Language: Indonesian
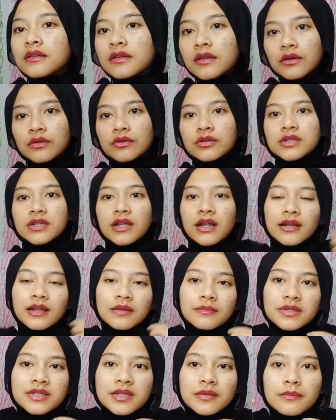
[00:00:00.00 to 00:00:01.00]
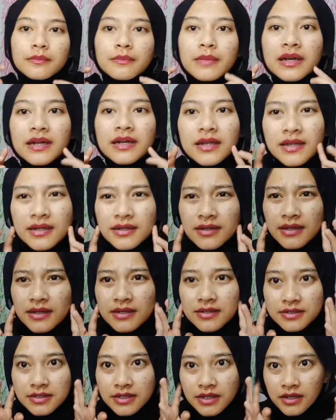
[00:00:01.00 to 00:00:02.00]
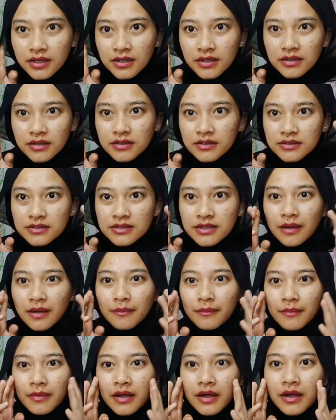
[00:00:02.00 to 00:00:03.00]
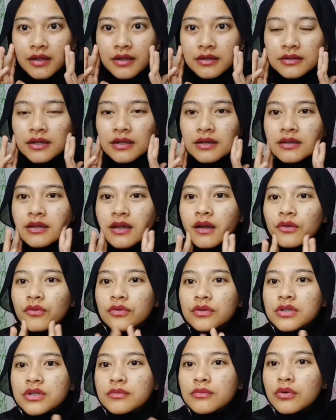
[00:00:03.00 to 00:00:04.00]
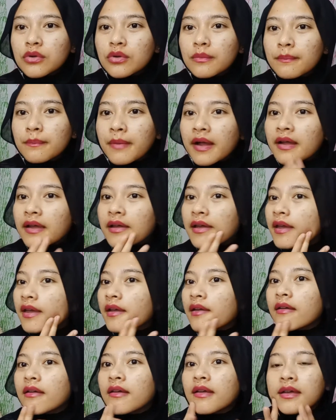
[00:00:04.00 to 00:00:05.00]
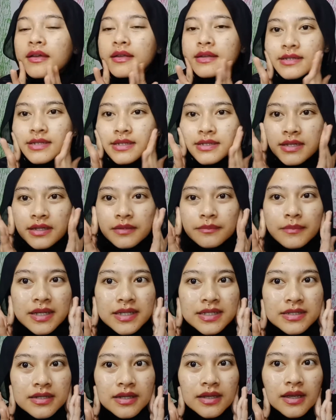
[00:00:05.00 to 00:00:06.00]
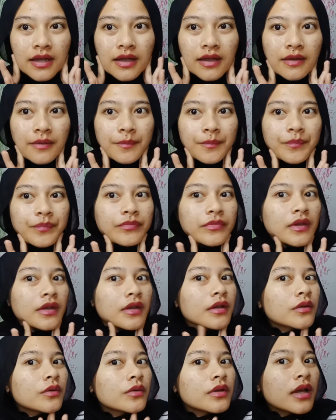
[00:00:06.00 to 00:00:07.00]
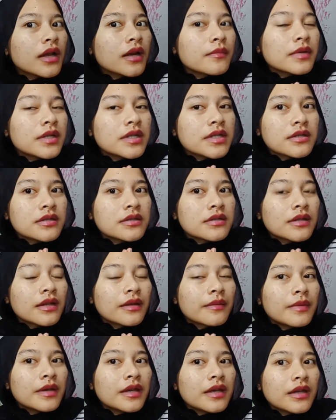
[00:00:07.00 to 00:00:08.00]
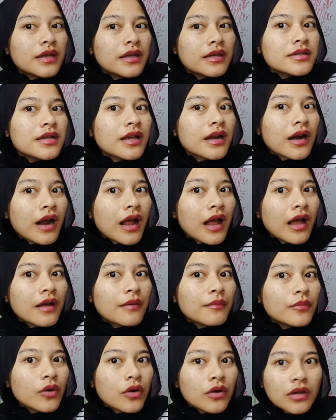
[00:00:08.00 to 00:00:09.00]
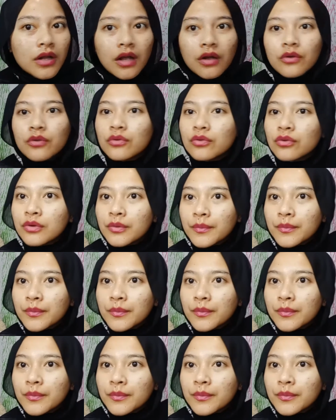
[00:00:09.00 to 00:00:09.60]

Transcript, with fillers: terus kalian bisa bandingin gak sih sama tadi aku sebelum pakai si sheet masknya ini tuh dia lebih lebih cerah menurut aku